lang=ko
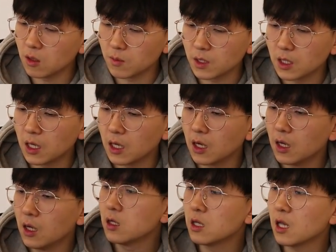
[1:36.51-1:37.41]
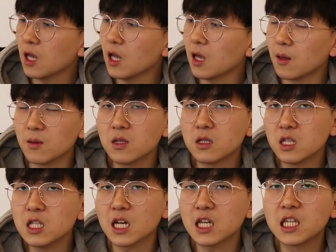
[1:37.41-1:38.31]
겁니다 이게
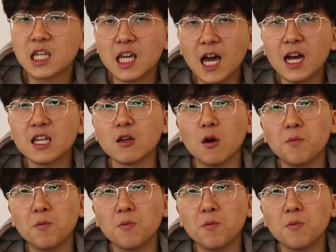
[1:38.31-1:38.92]
진짜 기약이